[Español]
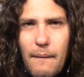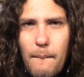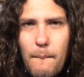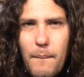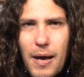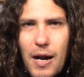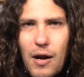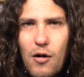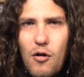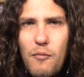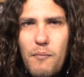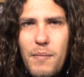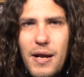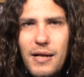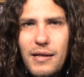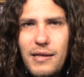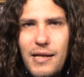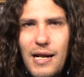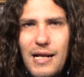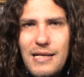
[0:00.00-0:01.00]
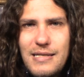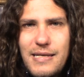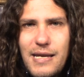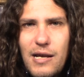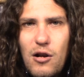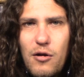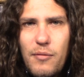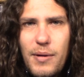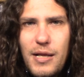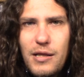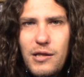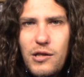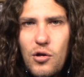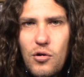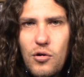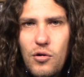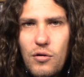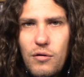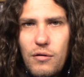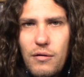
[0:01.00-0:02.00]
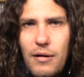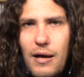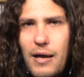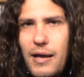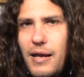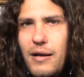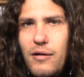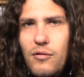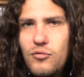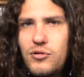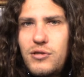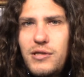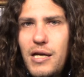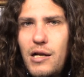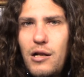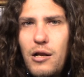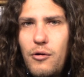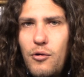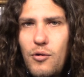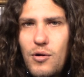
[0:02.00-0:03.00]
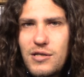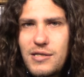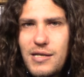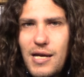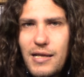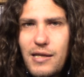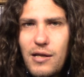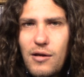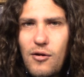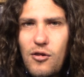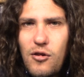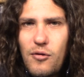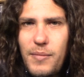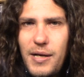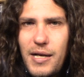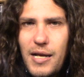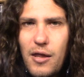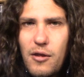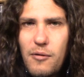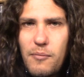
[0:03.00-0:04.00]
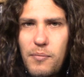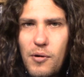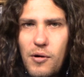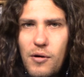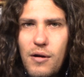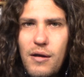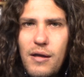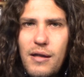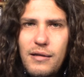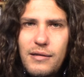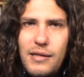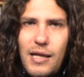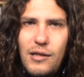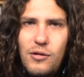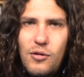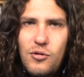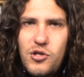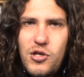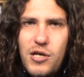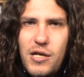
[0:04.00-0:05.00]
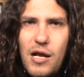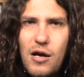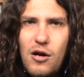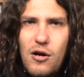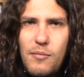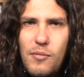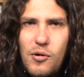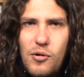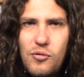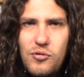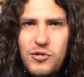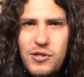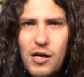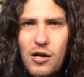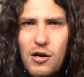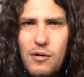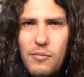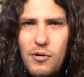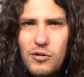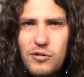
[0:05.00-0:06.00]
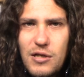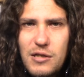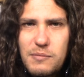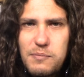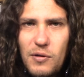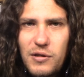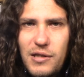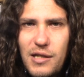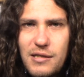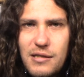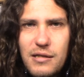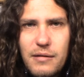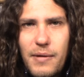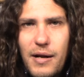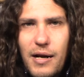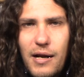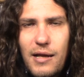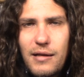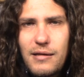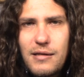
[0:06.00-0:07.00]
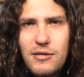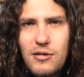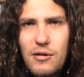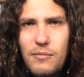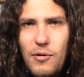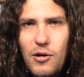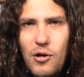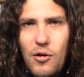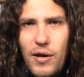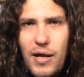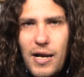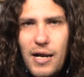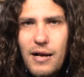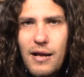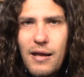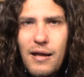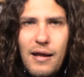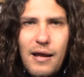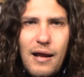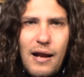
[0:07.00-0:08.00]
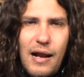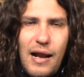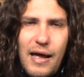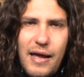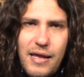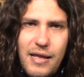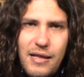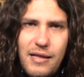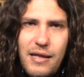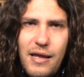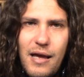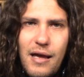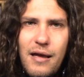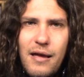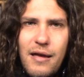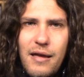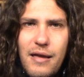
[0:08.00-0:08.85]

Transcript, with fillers: para convertir al siglo XXI en un siglo euroasiático dominado por tanto China como Rusia, como otras potencias emergentes como lo eran la India